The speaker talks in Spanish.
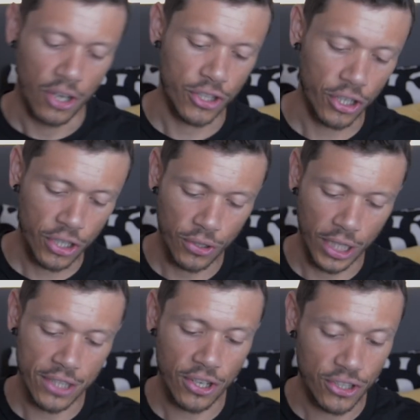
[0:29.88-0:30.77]
Los shorts que
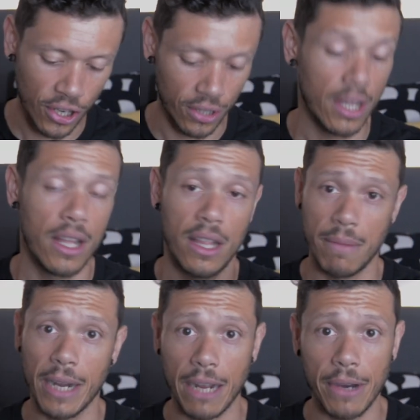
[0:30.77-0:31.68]
utilizo son de
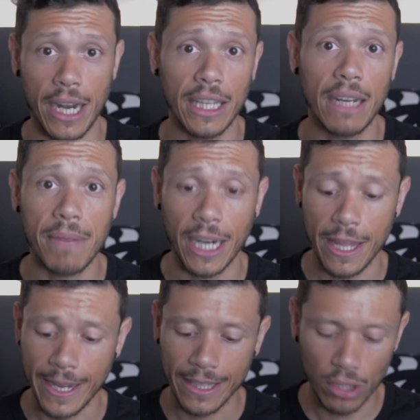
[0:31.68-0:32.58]
marca barata,
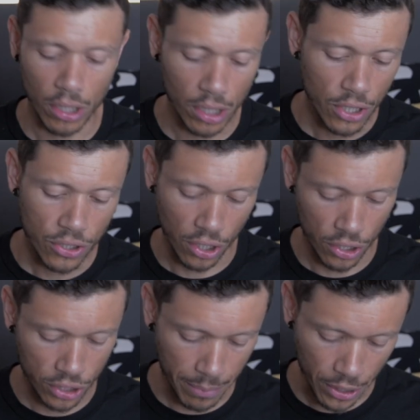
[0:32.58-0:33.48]
marca de Decathlon, son
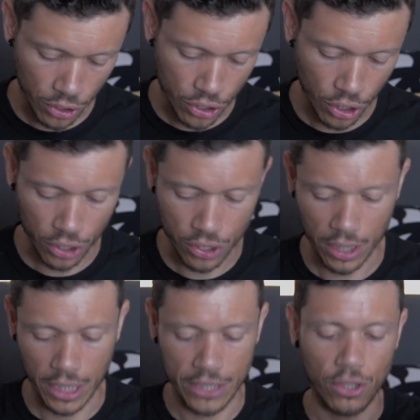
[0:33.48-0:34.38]
los típicos
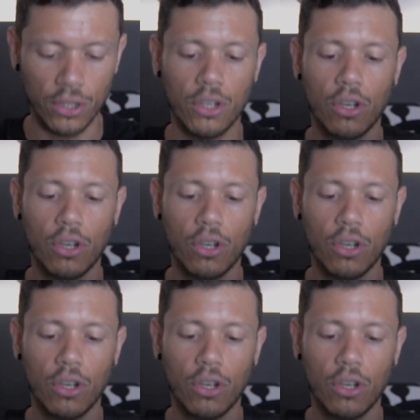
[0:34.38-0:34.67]
shorts que son